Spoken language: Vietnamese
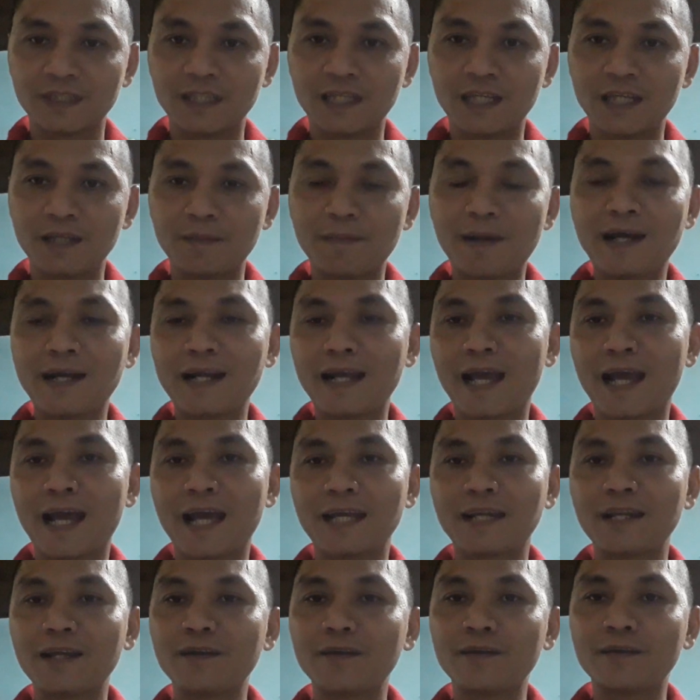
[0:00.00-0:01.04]
thì ban
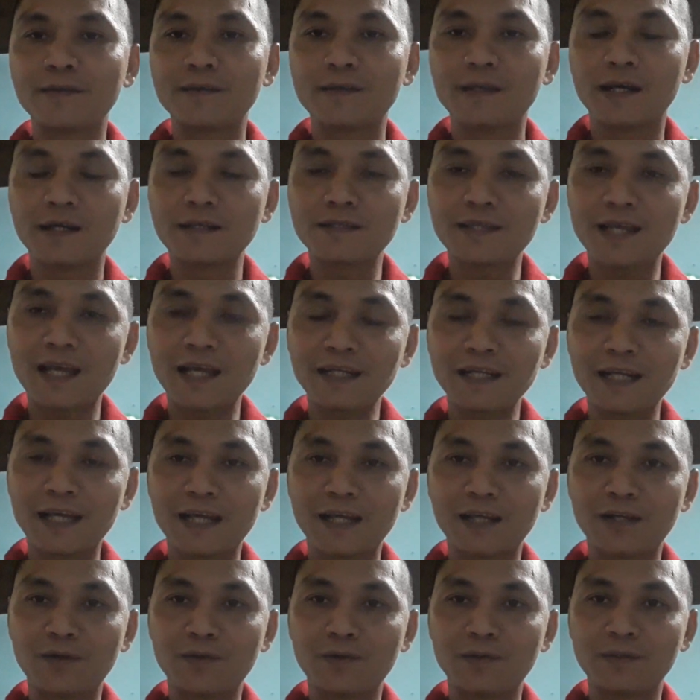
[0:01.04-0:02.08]
ngày nó vẫn sáng
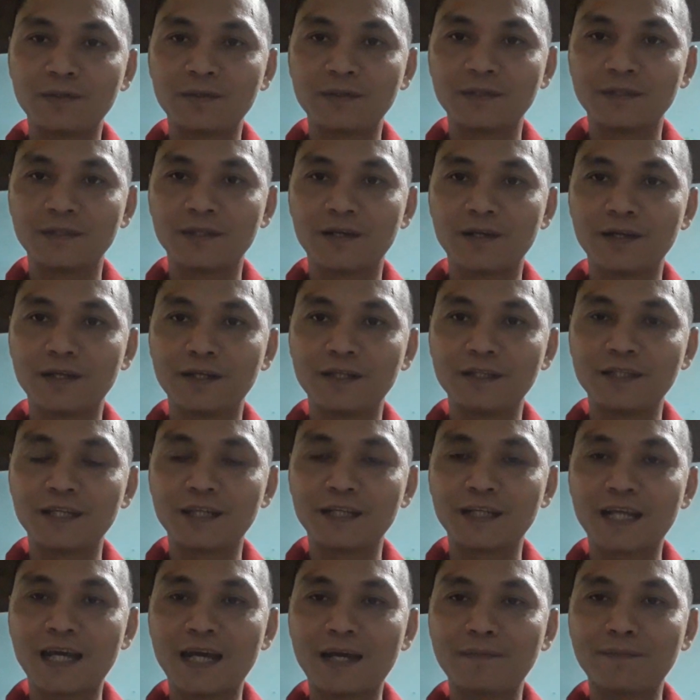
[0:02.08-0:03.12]
đèn luôn rồi người
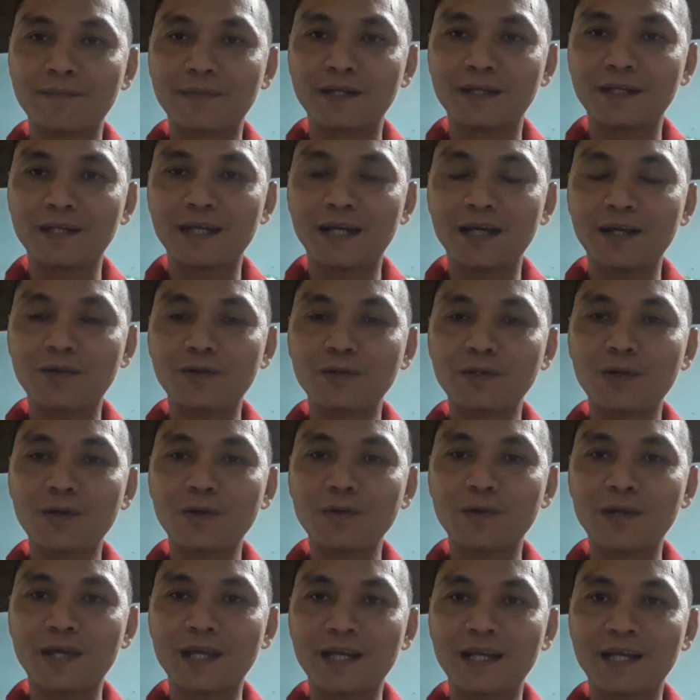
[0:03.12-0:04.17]
Việt Nam mình hả có thói
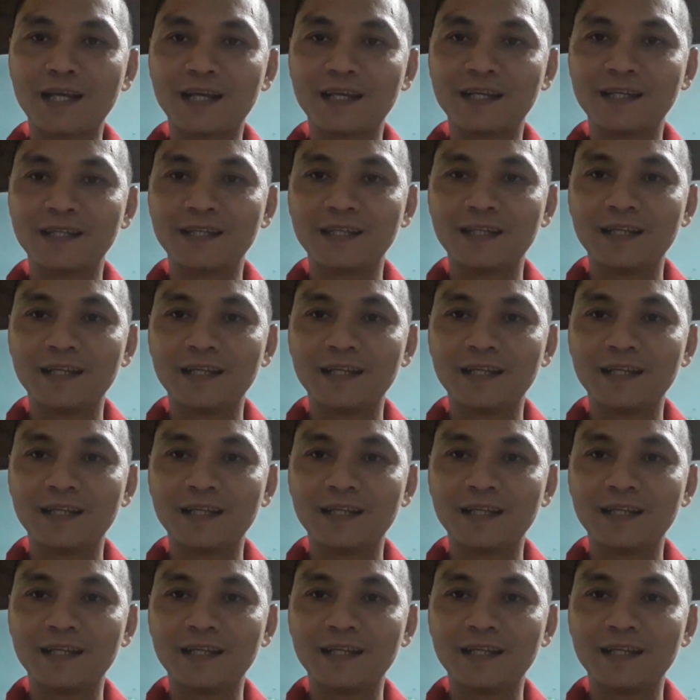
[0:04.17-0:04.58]
quen ha